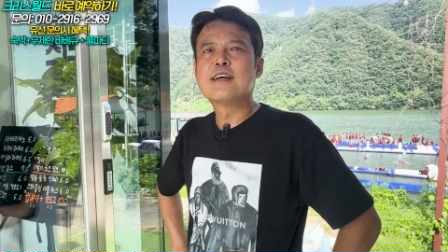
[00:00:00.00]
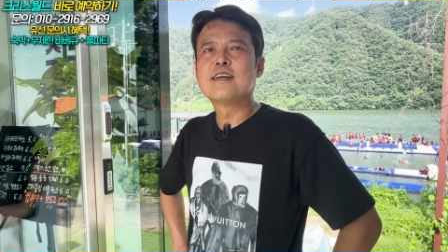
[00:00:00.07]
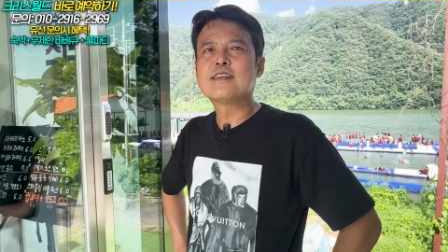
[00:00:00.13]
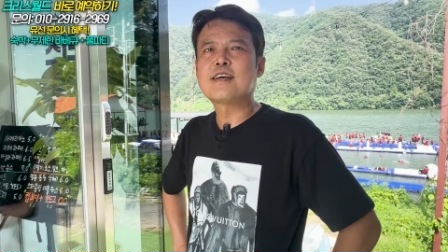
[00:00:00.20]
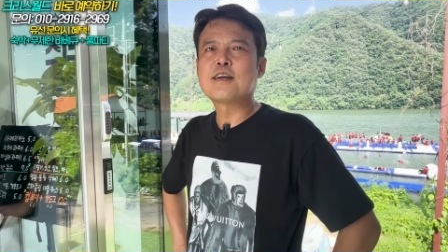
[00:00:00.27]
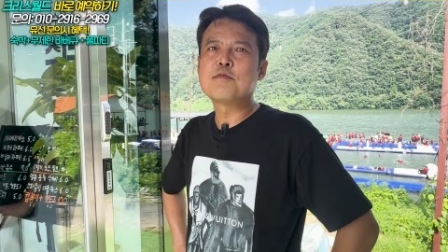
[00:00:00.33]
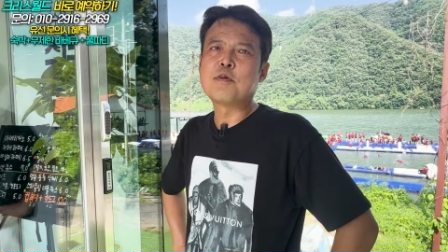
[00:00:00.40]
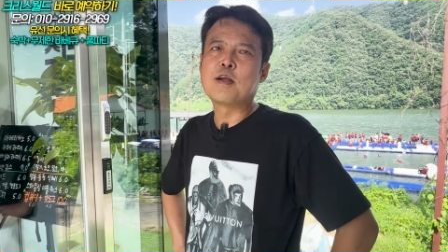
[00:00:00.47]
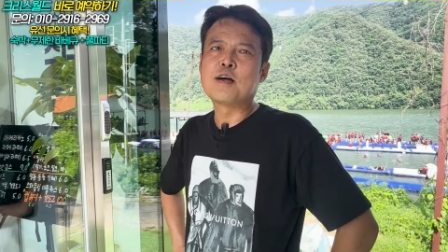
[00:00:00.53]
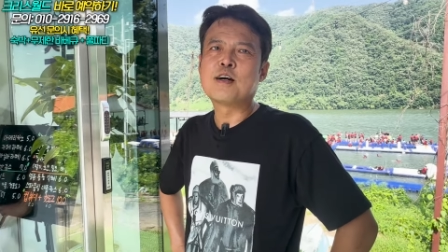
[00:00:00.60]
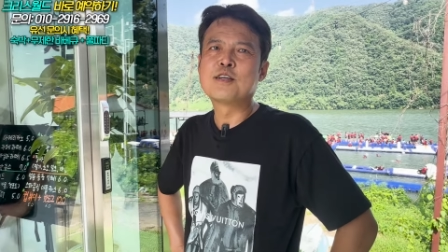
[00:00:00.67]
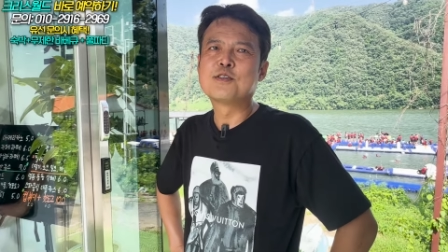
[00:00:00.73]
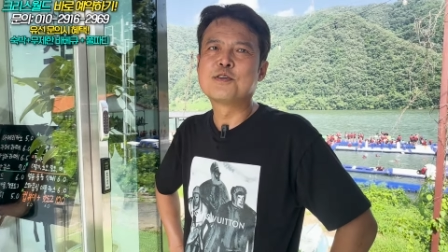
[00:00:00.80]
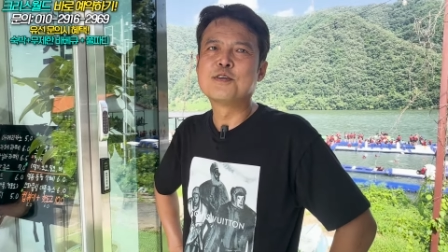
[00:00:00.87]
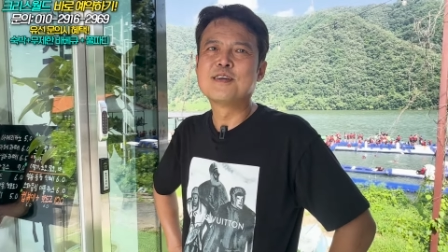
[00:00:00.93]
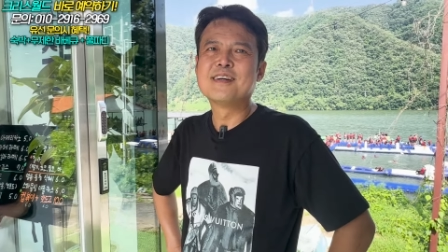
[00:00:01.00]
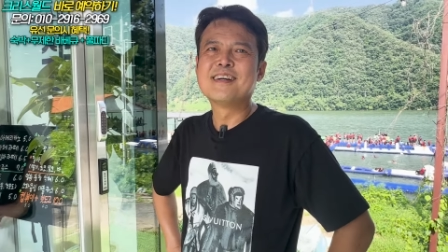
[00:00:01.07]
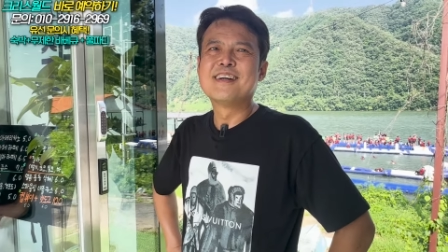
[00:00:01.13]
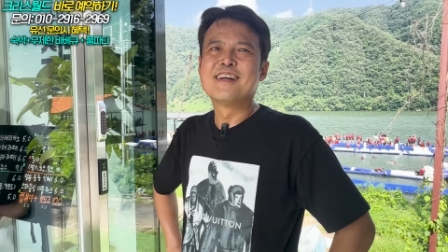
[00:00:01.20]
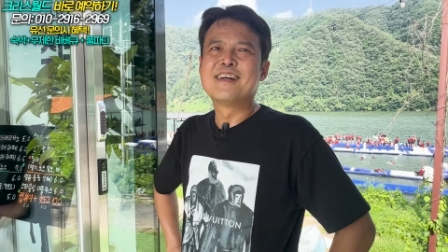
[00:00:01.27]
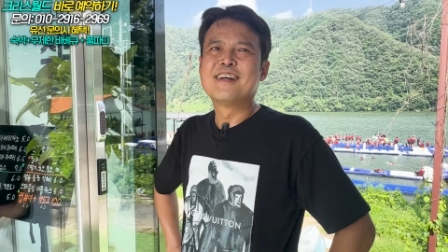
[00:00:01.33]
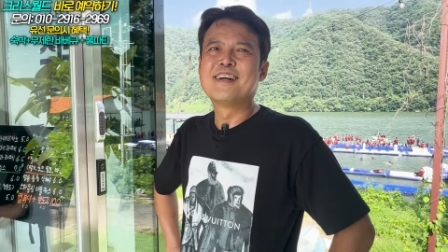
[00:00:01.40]
사람이 많아가지고.
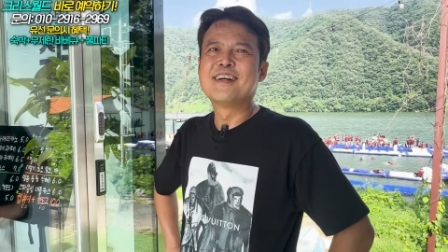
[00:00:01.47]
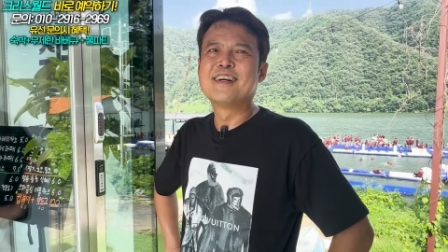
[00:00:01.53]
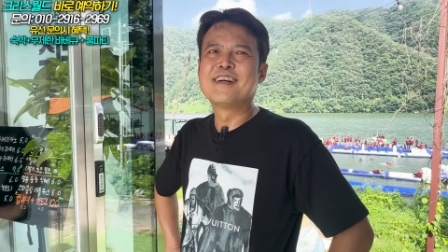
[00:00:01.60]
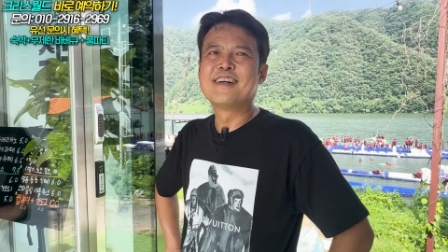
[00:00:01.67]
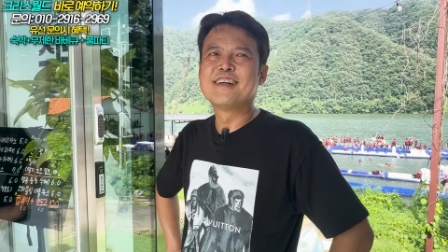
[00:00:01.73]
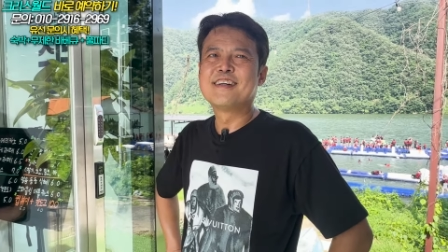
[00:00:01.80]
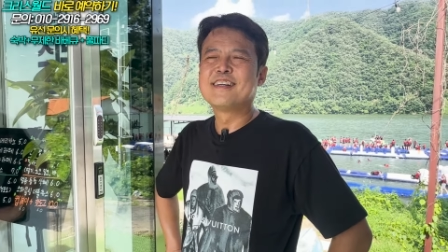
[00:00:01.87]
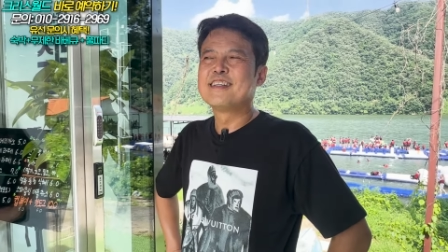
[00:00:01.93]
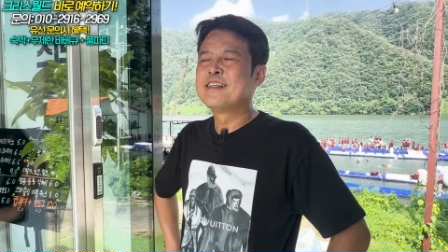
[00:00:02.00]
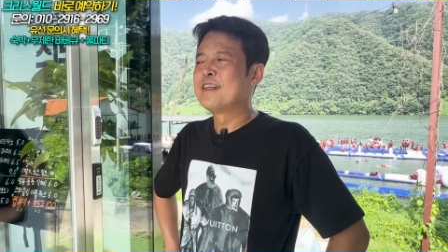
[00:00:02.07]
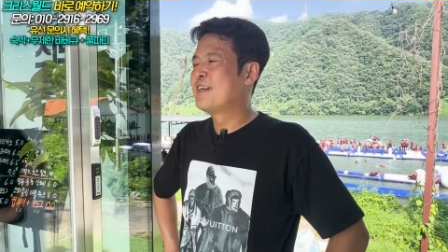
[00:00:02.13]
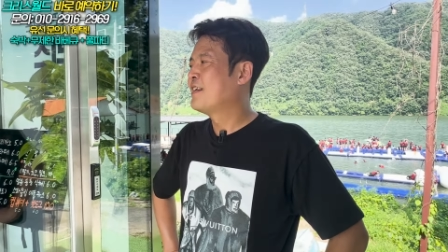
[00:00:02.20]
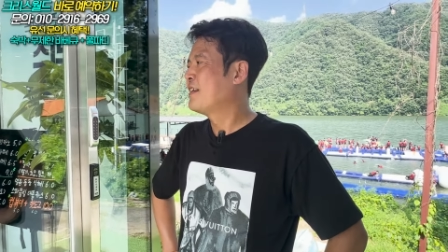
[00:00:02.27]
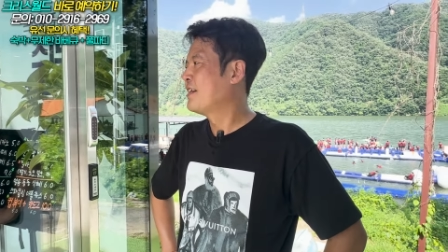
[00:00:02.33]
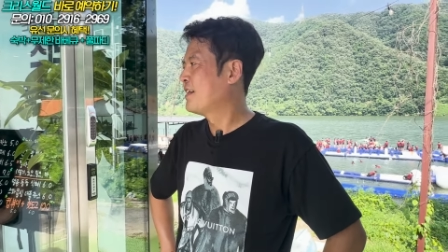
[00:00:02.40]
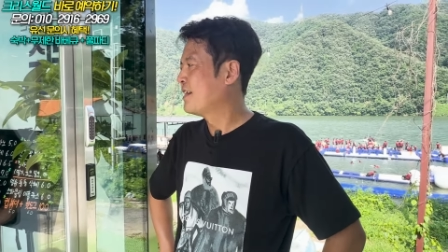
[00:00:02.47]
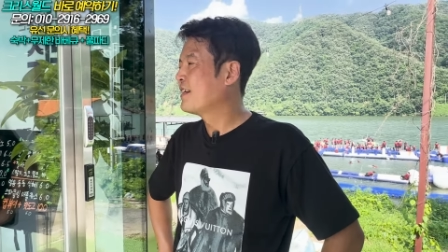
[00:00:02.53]
아무래도 날씨가 더우니까.